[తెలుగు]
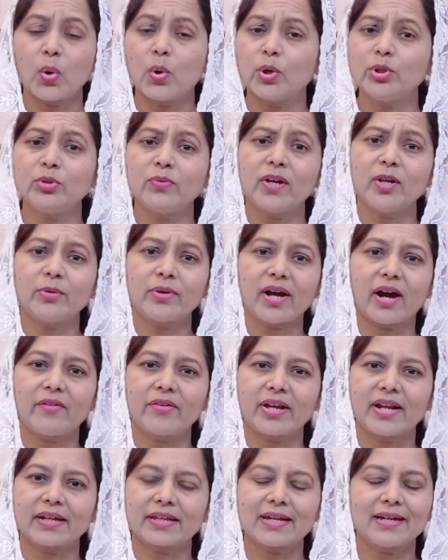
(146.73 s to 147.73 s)
కొదువలు
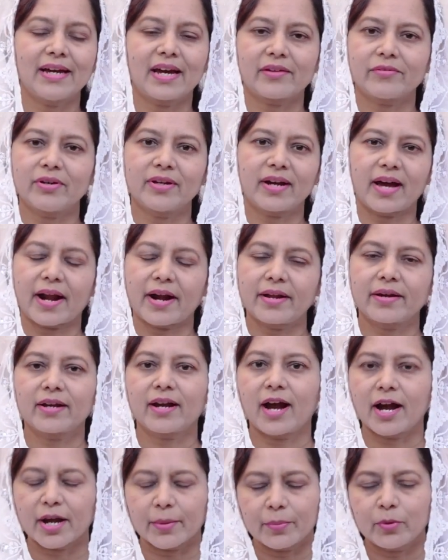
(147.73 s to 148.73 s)
రావడానికి గర్వం కారణం
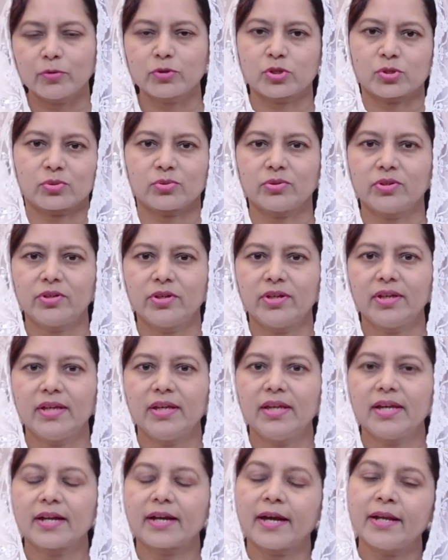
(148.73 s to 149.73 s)
కాకపోవచ్చు
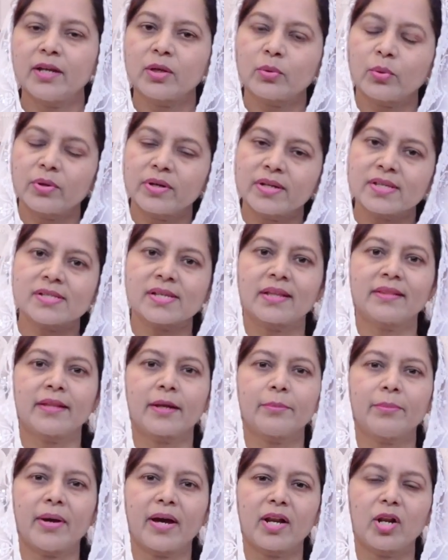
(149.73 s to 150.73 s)
కానీ కొన్ని
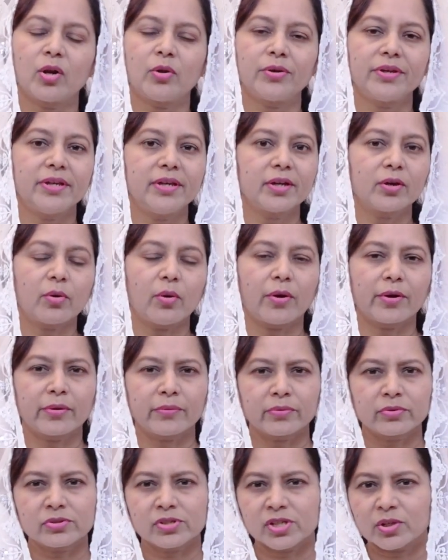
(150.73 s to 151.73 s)
సందర్భాలలో ఈ
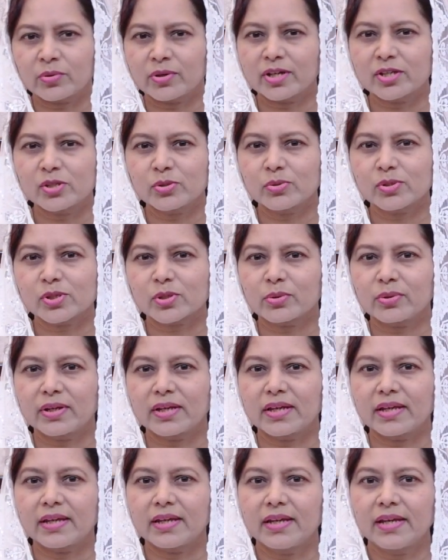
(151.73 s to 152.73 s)
కోణం నుంచి కూడా
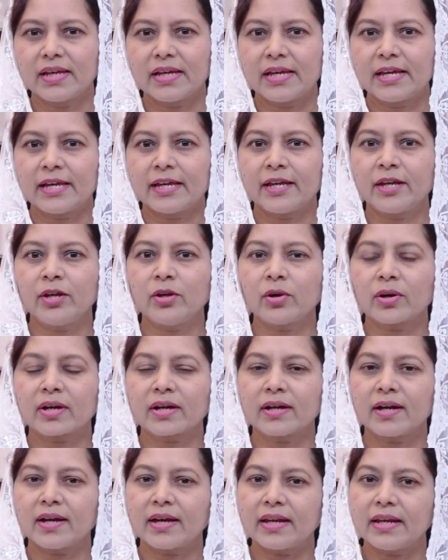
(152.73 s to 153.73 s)
చూసుకుని ఈ
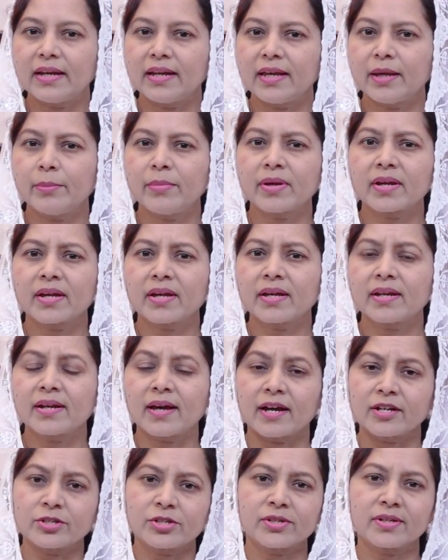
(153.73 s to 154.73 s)
యొక్క లేమికి
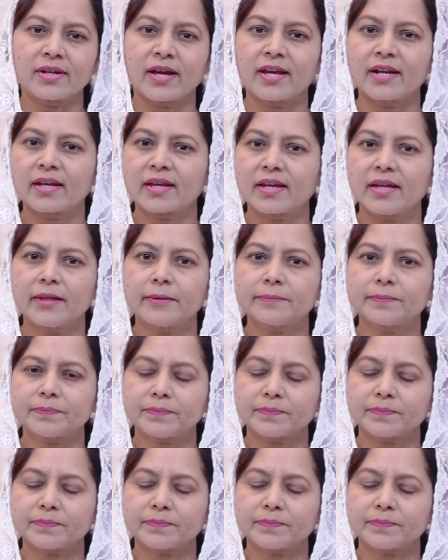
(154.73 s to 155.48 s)
నాశనానికి